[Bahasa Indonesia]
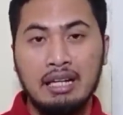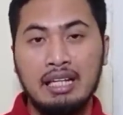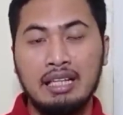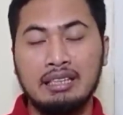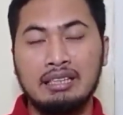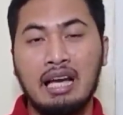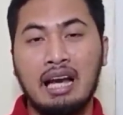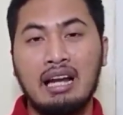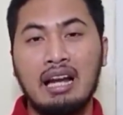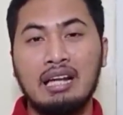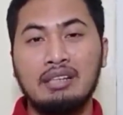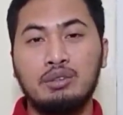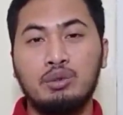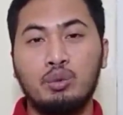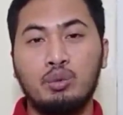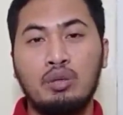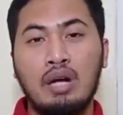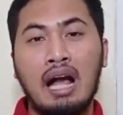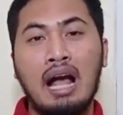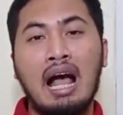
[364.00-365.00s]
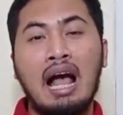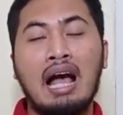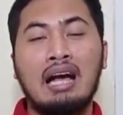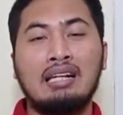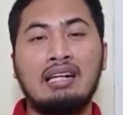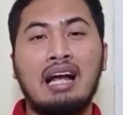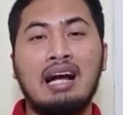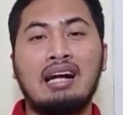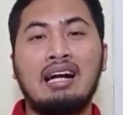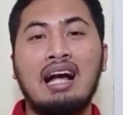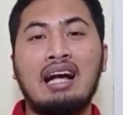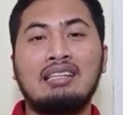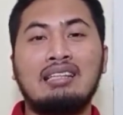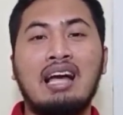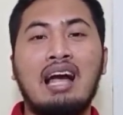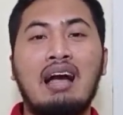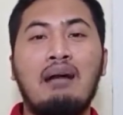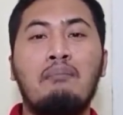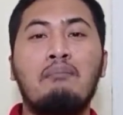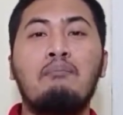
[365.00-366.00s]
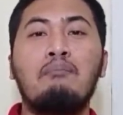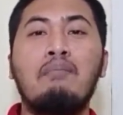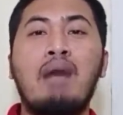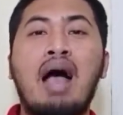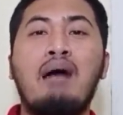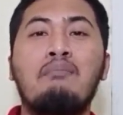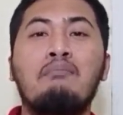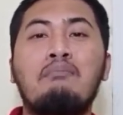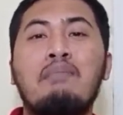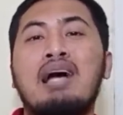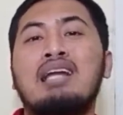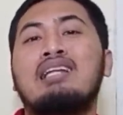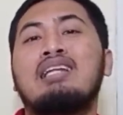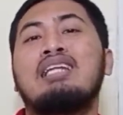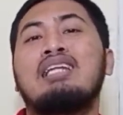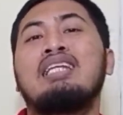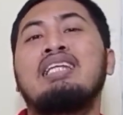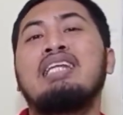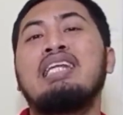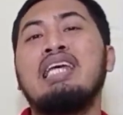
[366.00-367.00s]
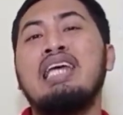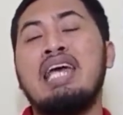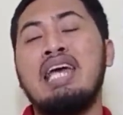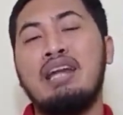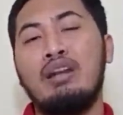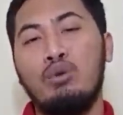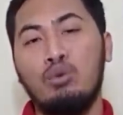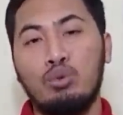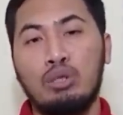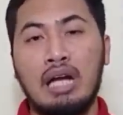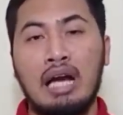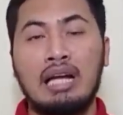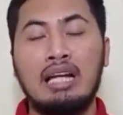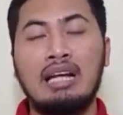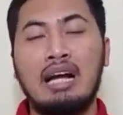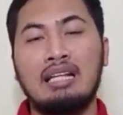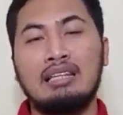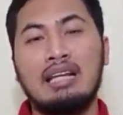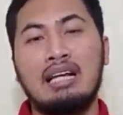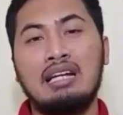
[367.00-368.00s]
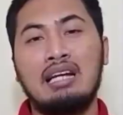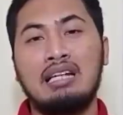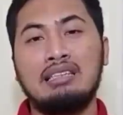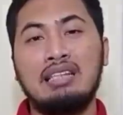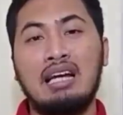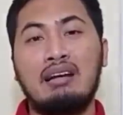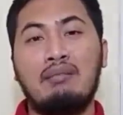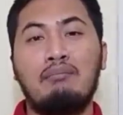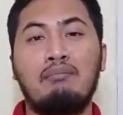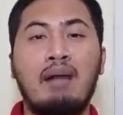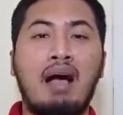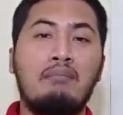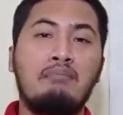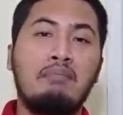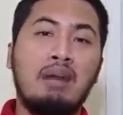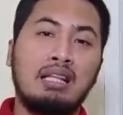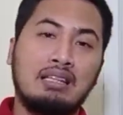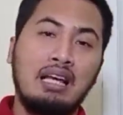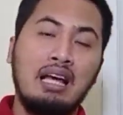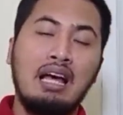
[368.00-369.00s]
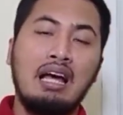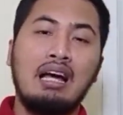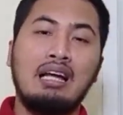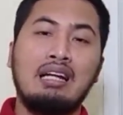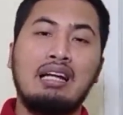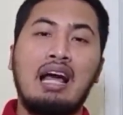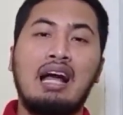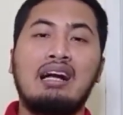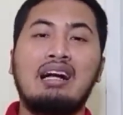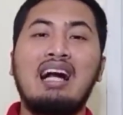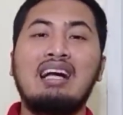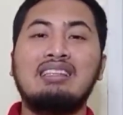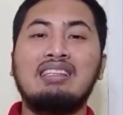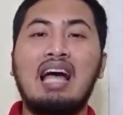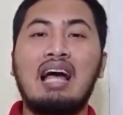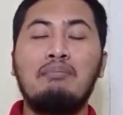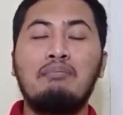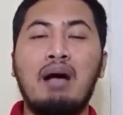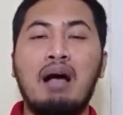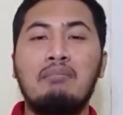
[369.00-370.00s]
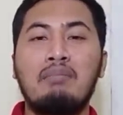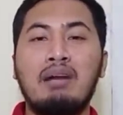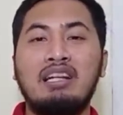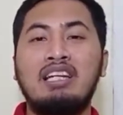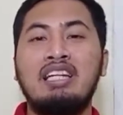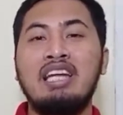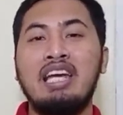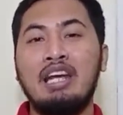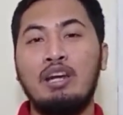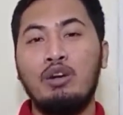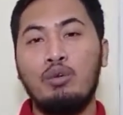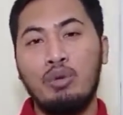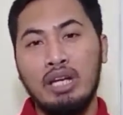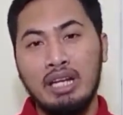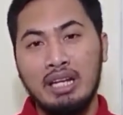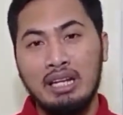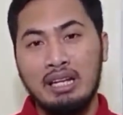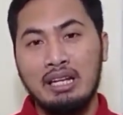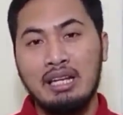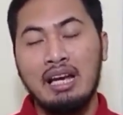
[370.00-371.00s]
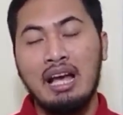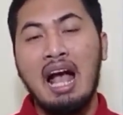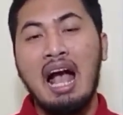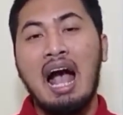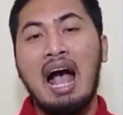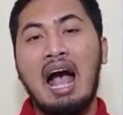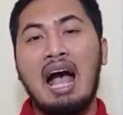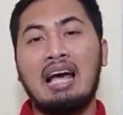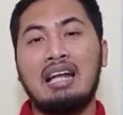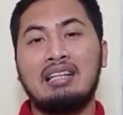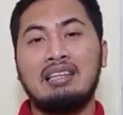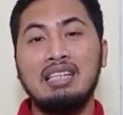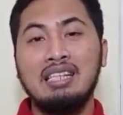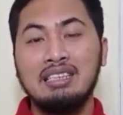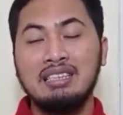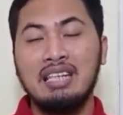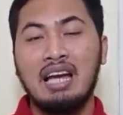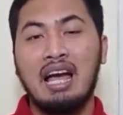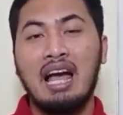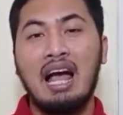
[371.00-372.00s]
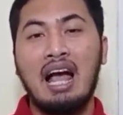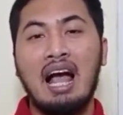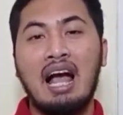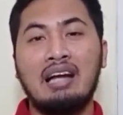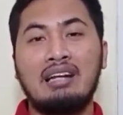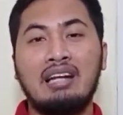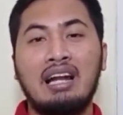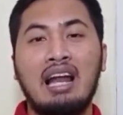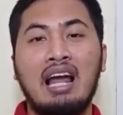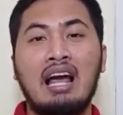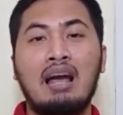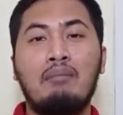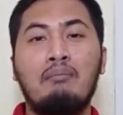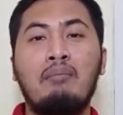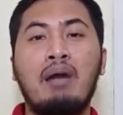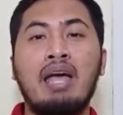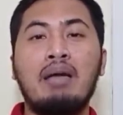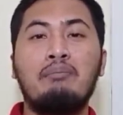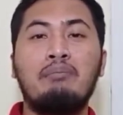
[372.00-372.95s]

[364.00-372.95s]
Di sana juga ada kata Mahmad Dienu dari kata dasar Mahmad. Nah, kata Mahmad Dienu ini artinya adalah my